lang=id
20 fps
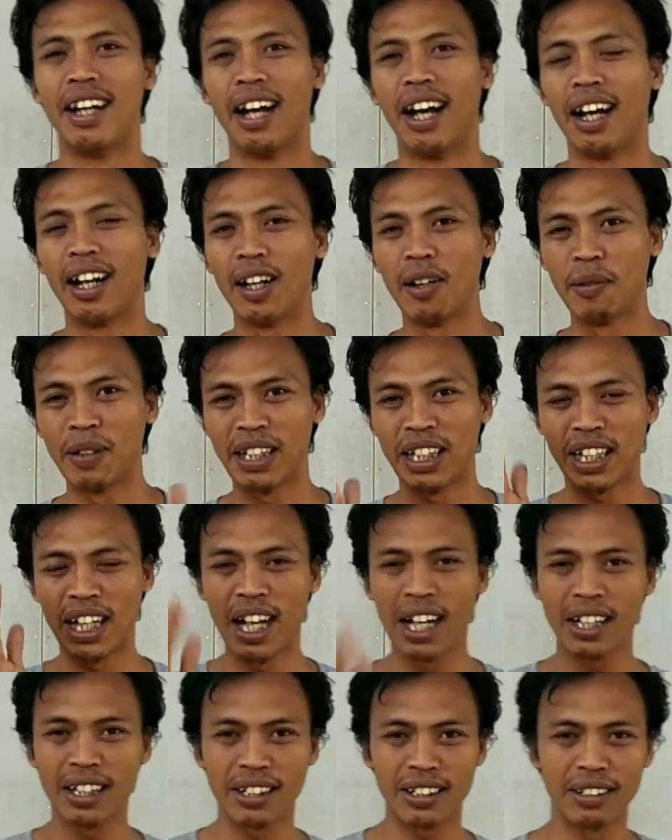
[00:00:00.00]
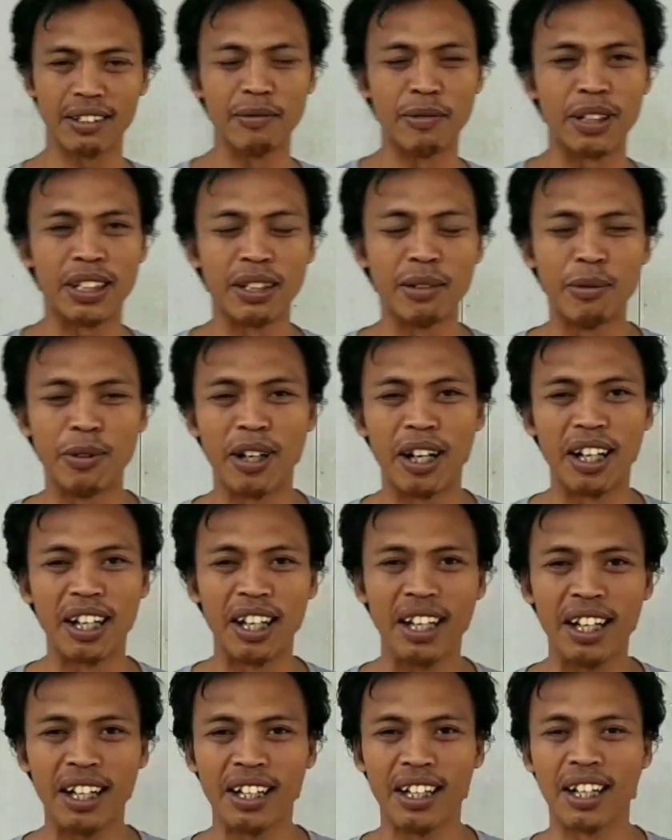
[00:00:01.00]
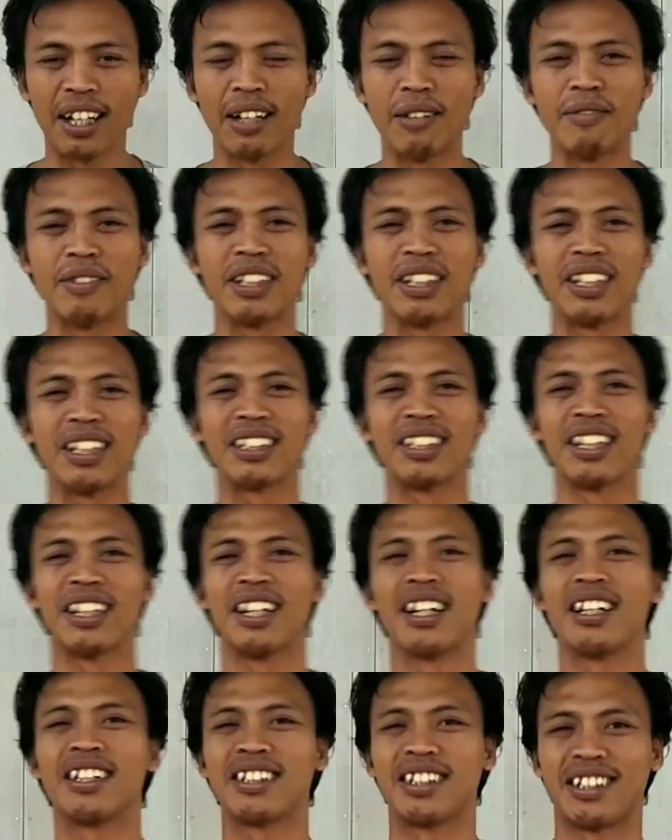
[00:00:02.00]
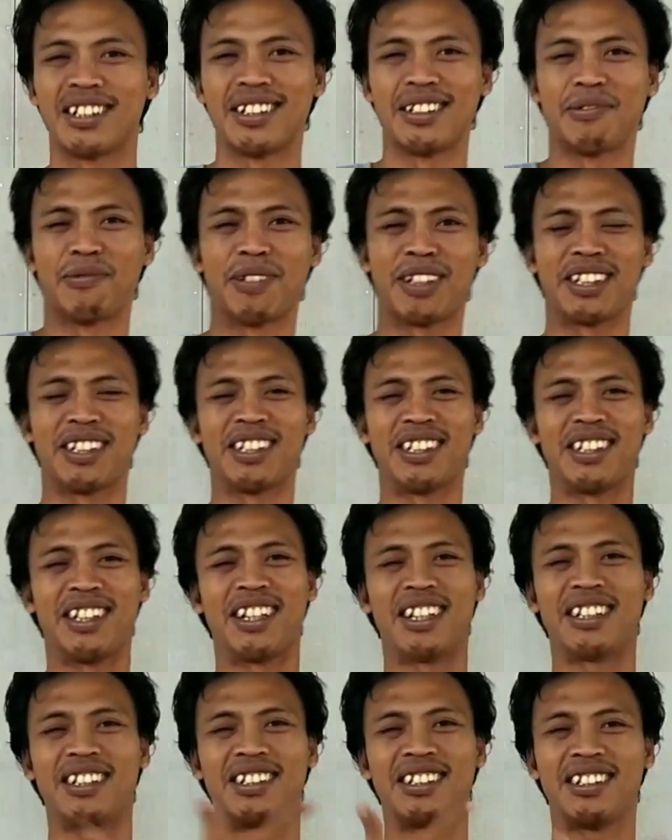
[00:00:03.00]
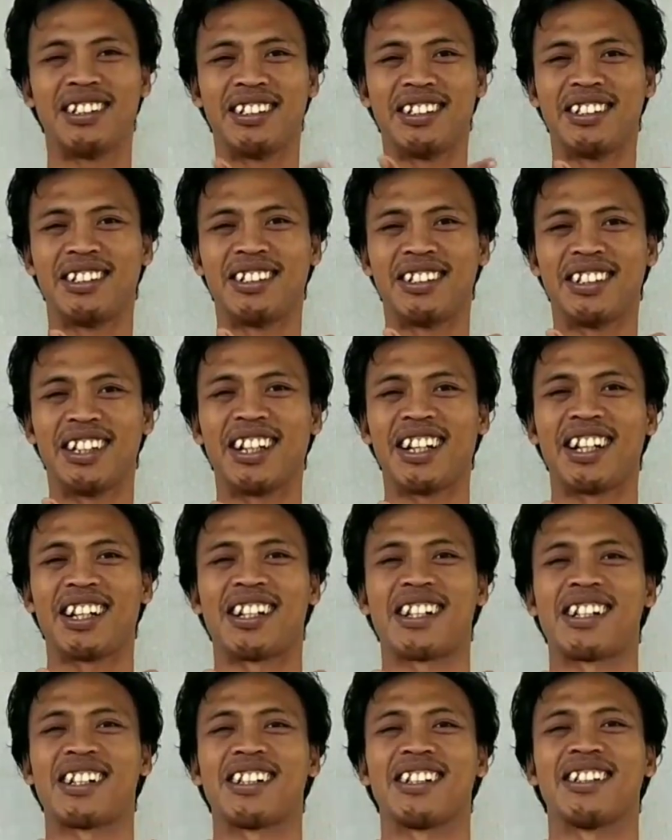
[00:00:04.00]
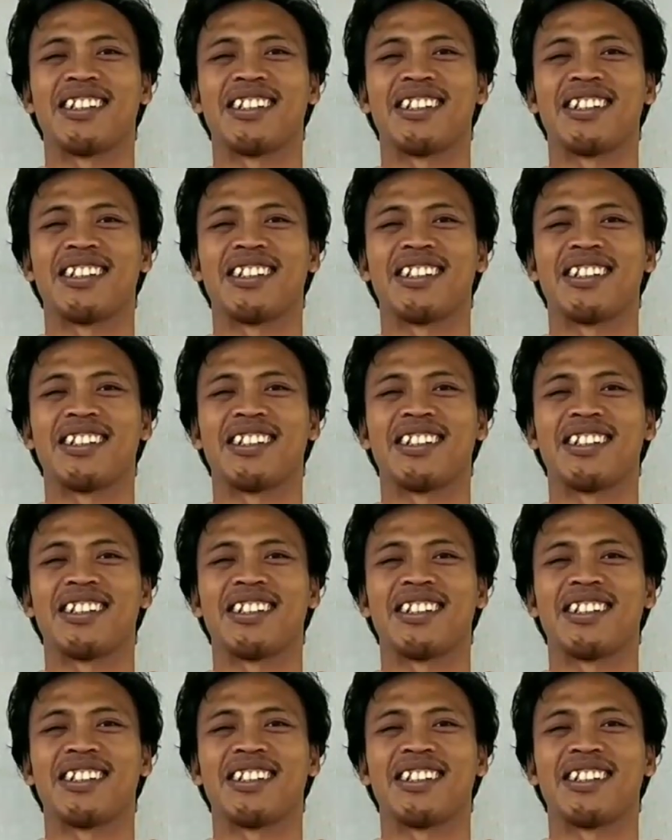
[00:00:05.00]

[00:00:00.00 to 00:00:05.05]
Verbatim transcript: Halo peternak, bertemu lagi dalam channel saya, channel Presiden Ceker.